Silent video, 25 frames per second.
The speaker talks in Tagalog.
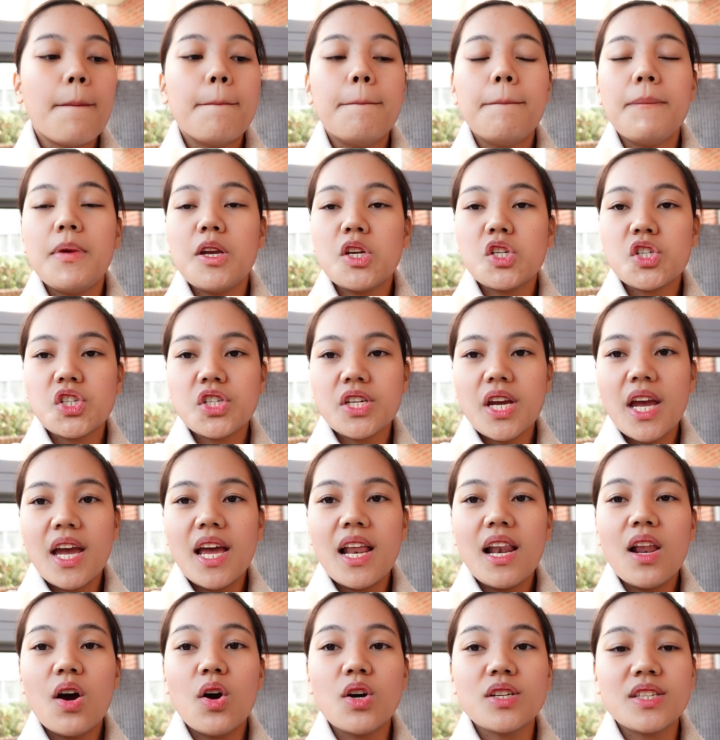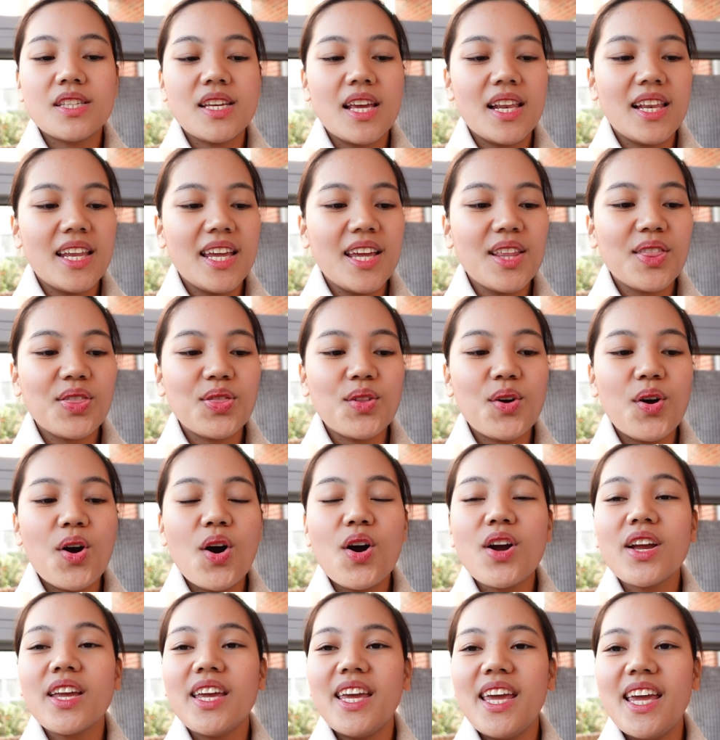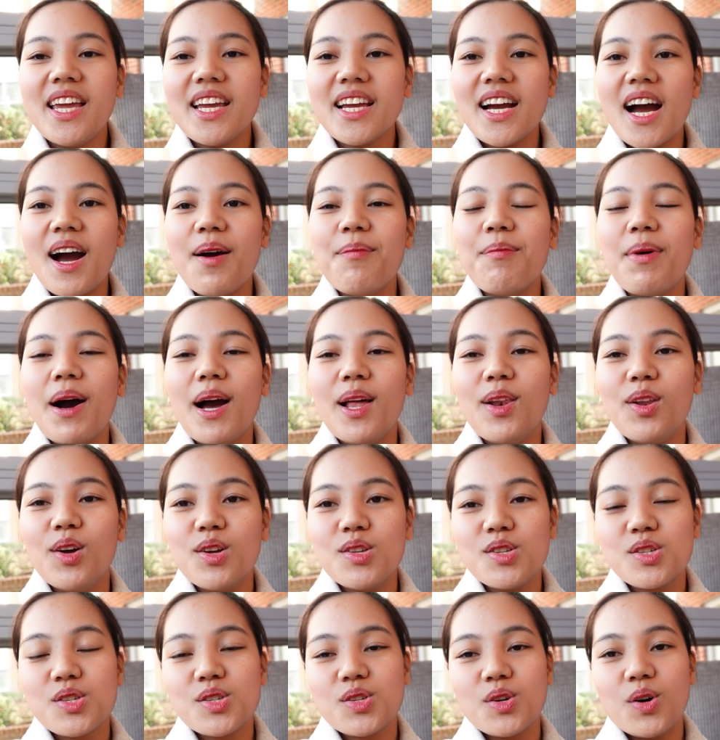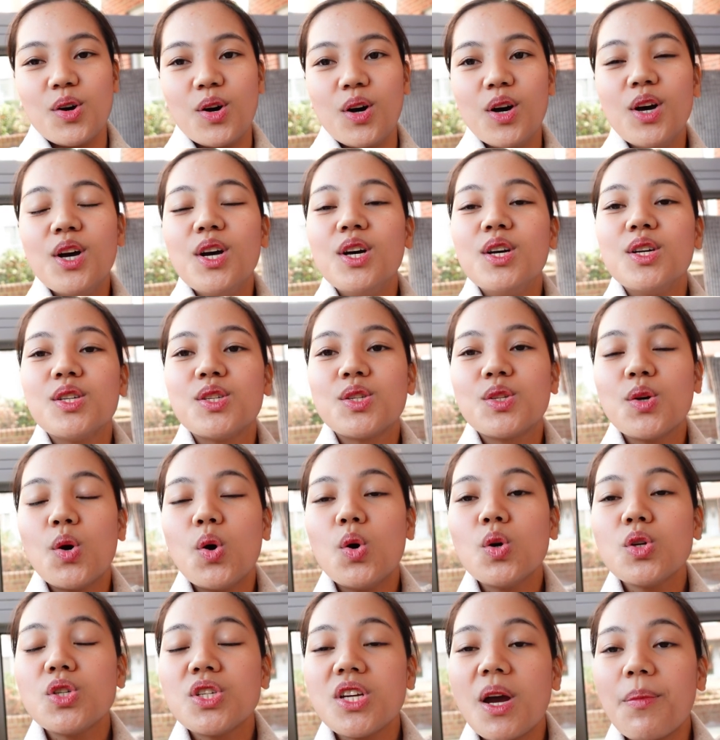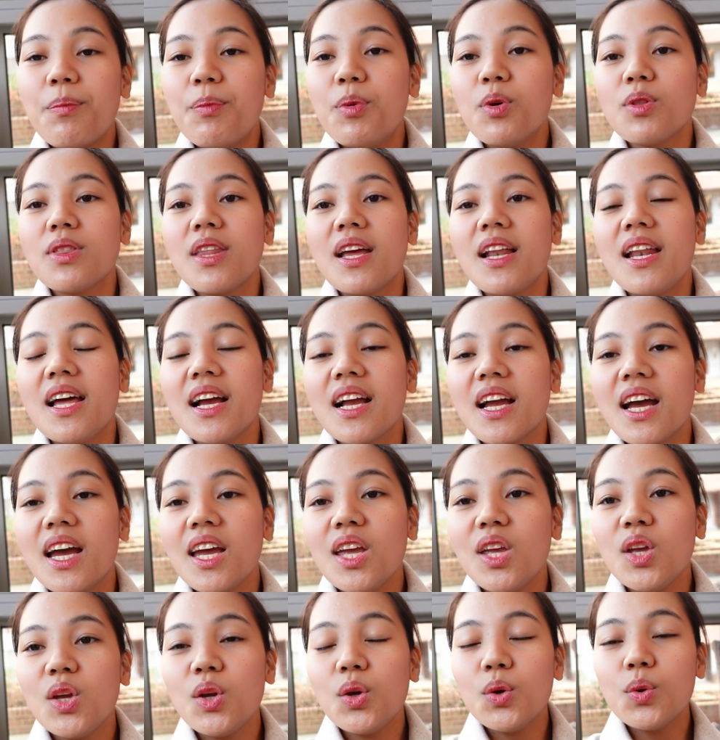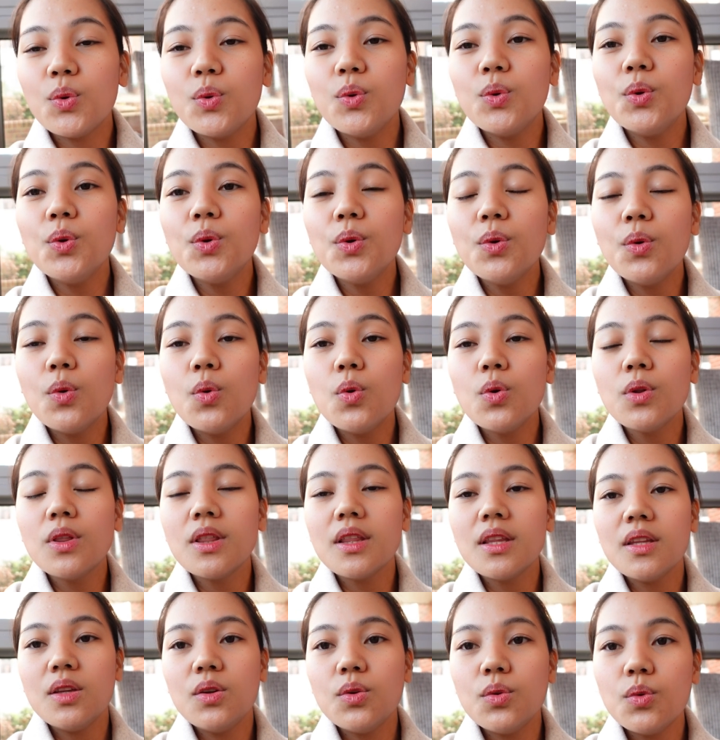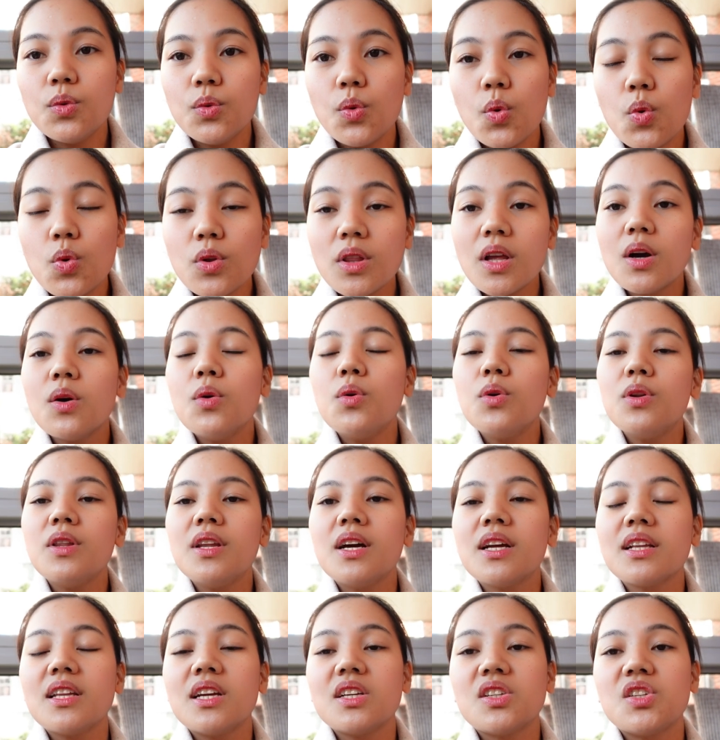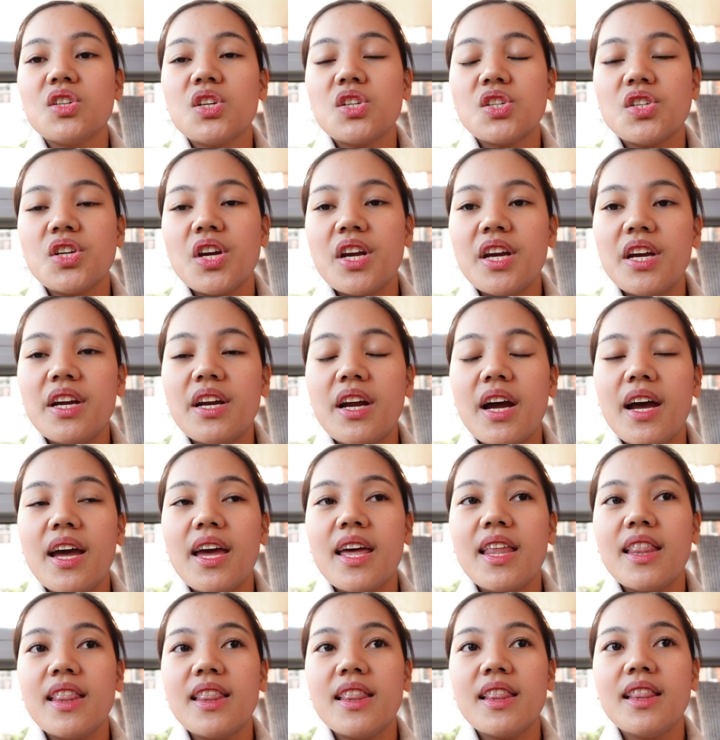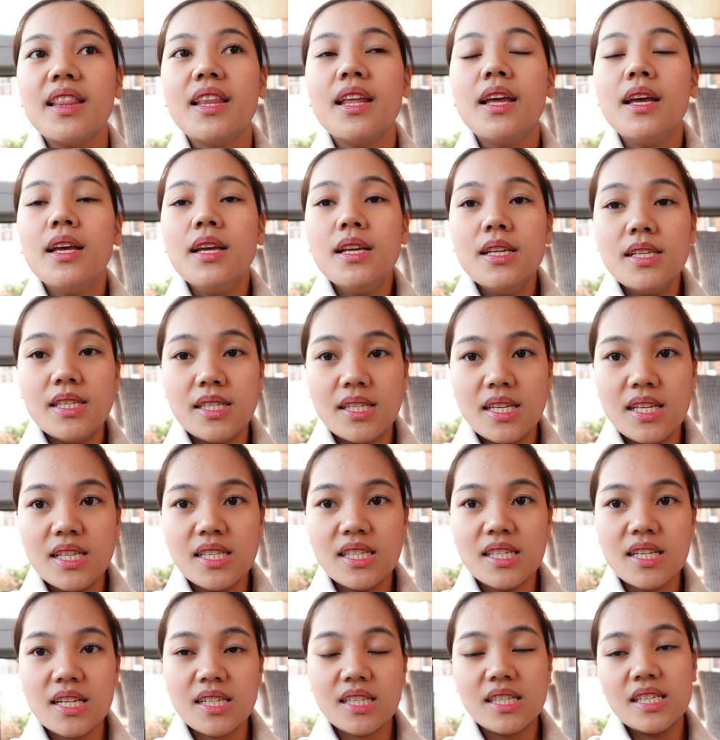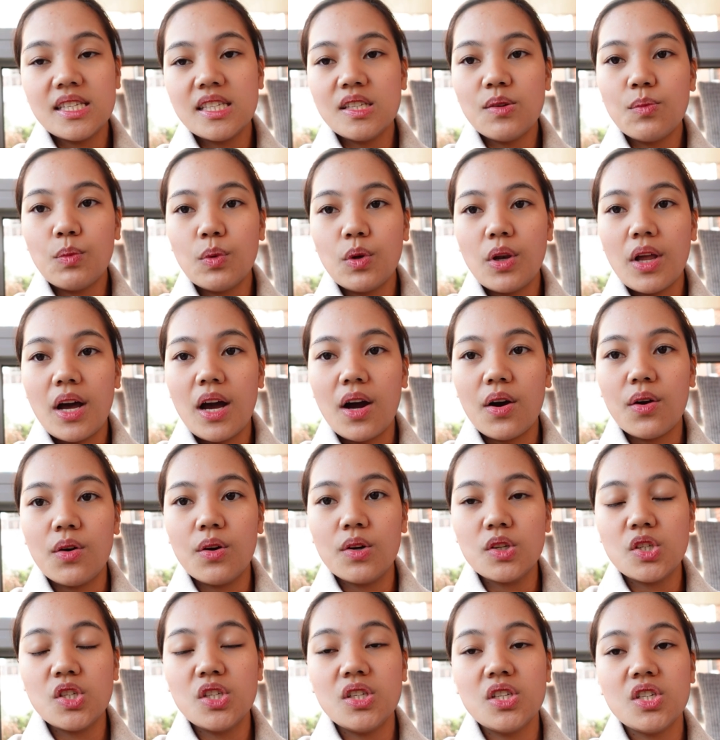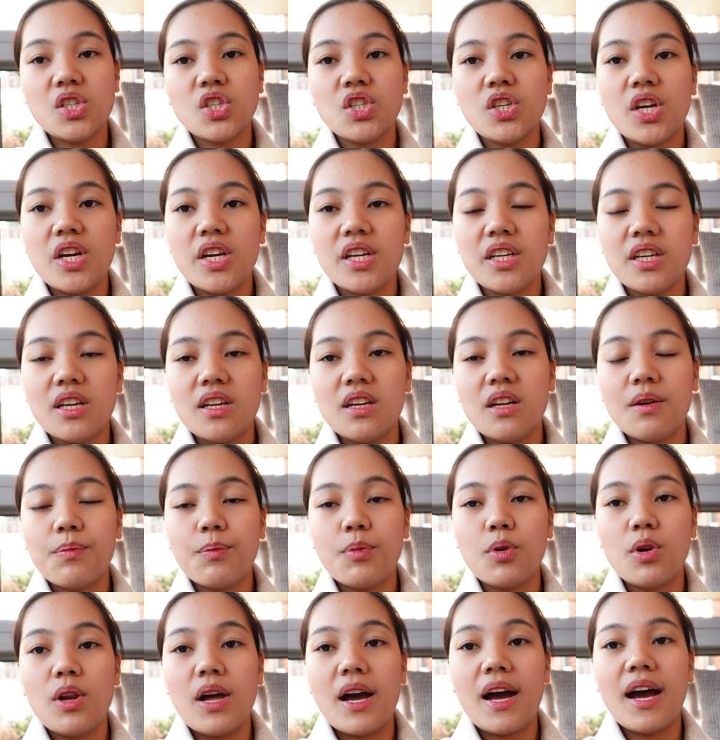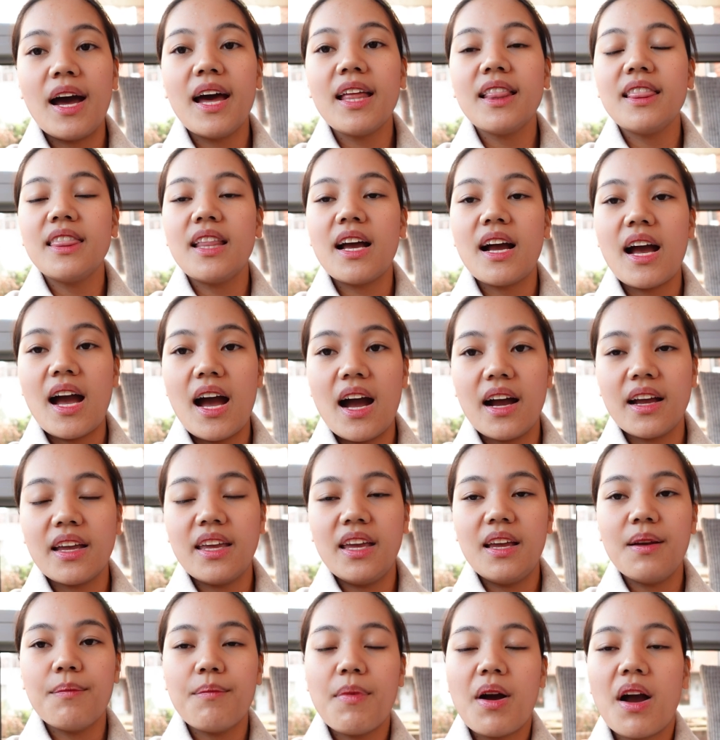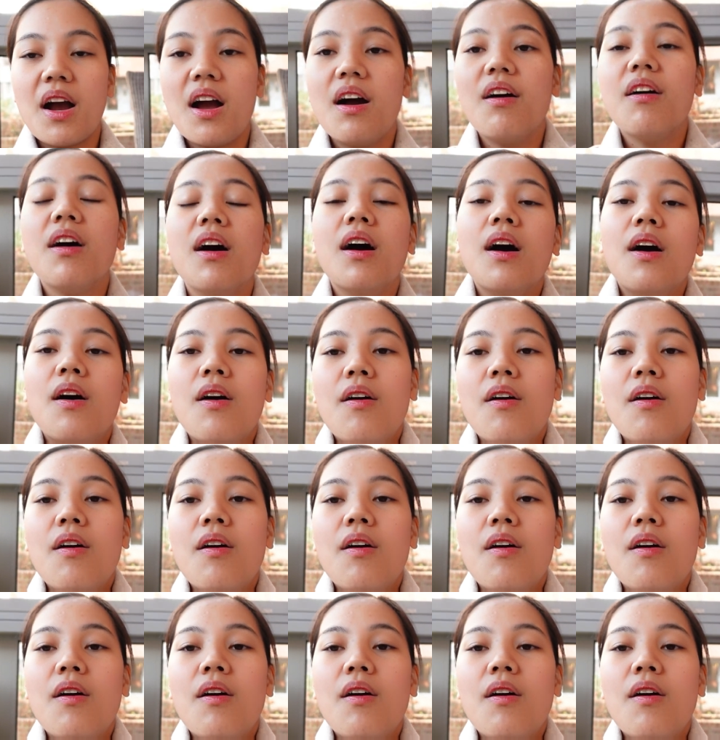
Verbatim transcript: Michelle Joselito Gingab Alonso. So, siya po talaga yung, un, yung unang-unang nagsishare and since nagsisimula ako, sinishare niya na po lahat ng aking mga